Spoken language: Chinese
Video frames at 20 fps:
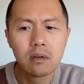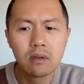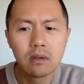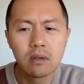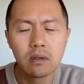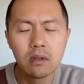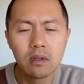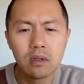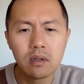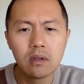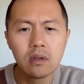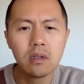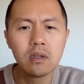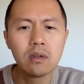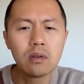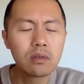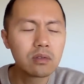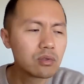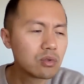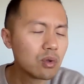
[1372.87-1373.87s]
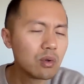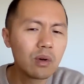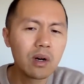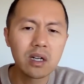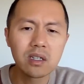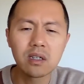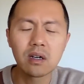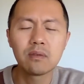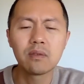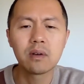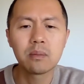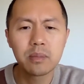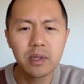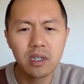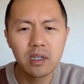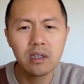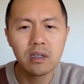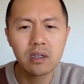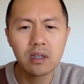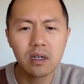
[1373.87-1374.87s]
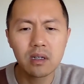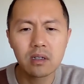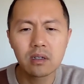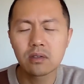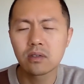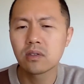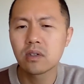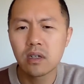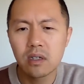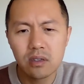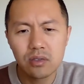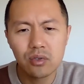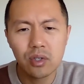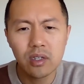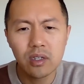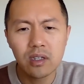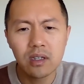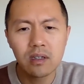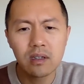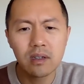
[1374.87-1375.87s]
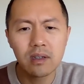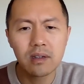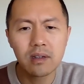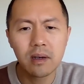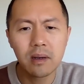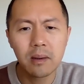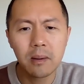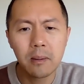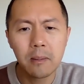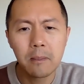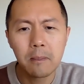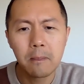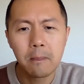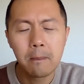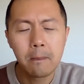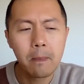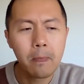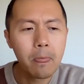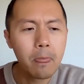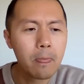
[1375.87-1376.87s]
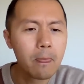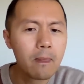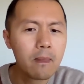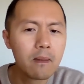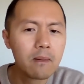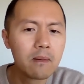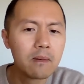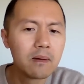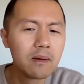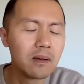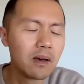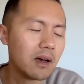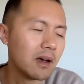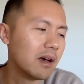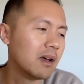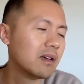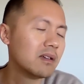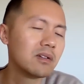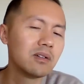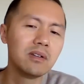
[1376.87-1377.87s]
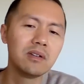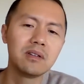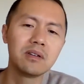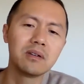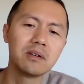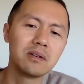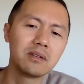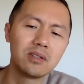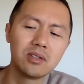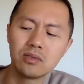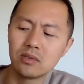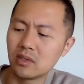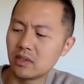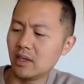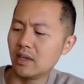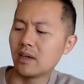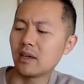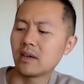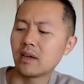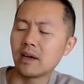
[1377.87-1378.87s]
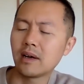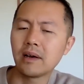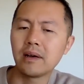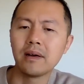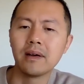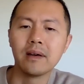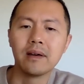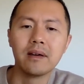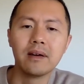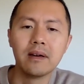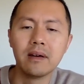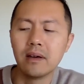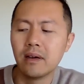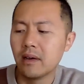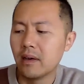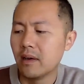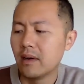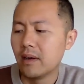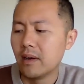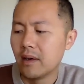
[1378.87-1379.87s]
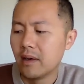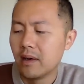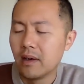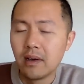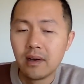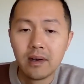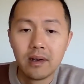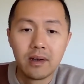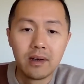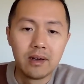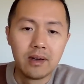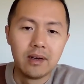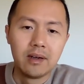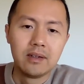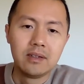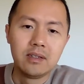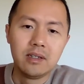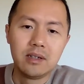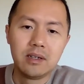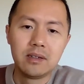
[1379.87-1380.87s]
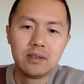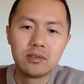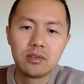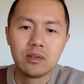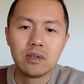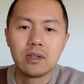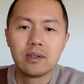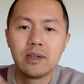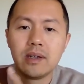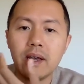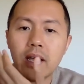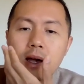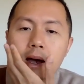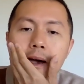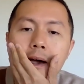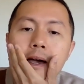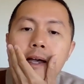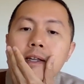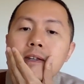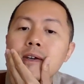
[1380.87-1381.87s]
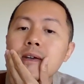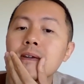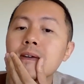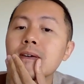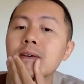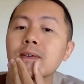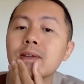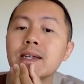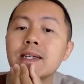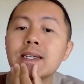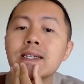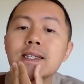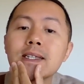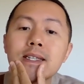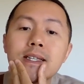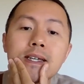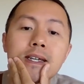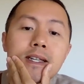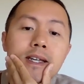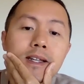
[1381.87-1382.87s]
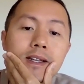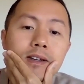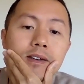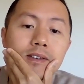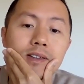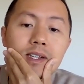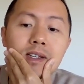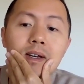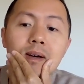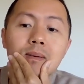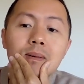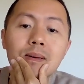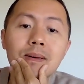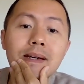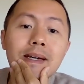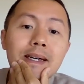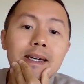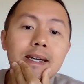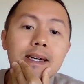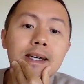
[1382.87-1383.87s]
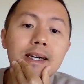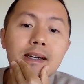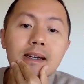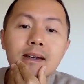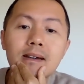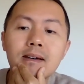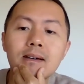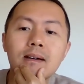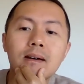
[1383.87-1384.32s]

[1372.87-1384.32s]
你你都说话像放屁一样的，就像谁听你的？哎，所以就就这样了啊。先说到这样，其实有点意思点，赞的晚上，拜拜。